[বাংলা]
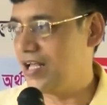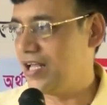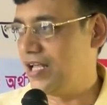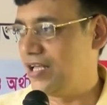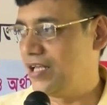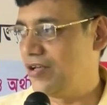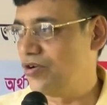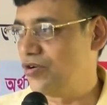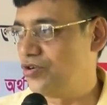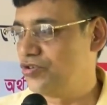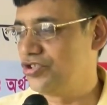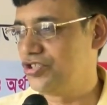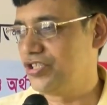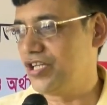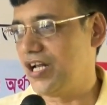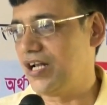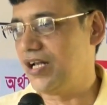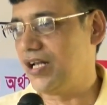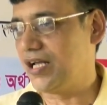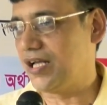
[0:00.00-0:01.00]
যৌথ উদ্যোগে
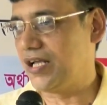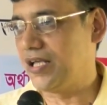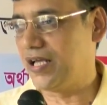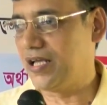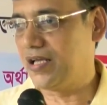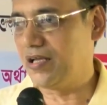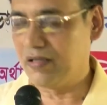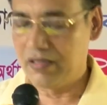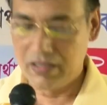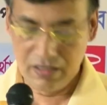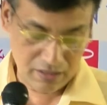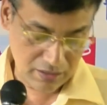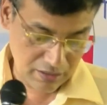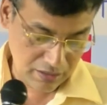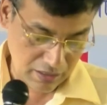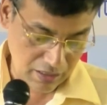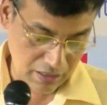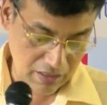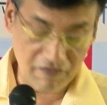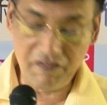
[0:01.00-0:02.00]
আয়োজিত এই
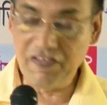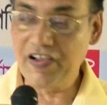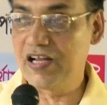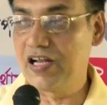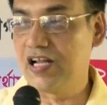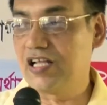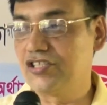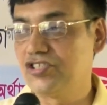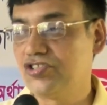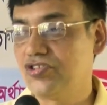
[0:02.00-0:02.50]
ক্যাম্পের উদ্বোধনী